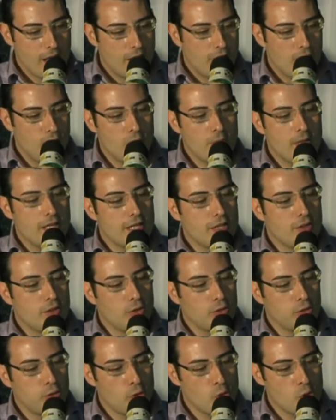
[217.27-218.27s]
lui mi ha
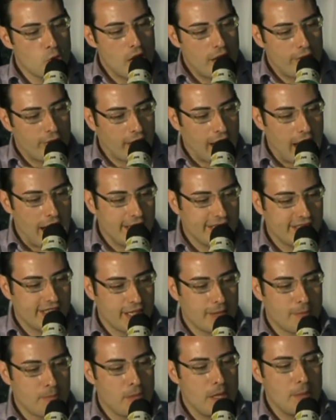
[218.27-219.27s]
detto solo una
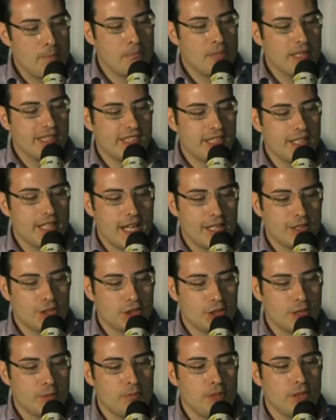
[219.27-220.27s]
frase, Pippe si
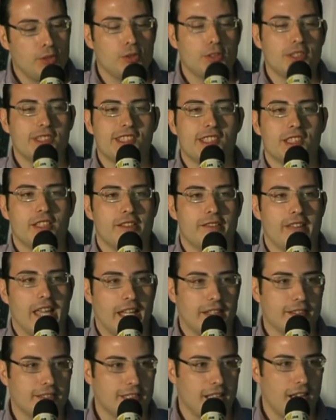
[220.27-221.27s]
nasce, Bidoni si
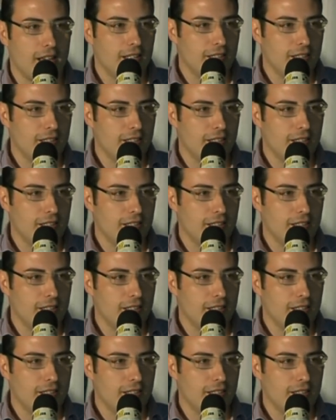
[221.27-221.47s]
diventa.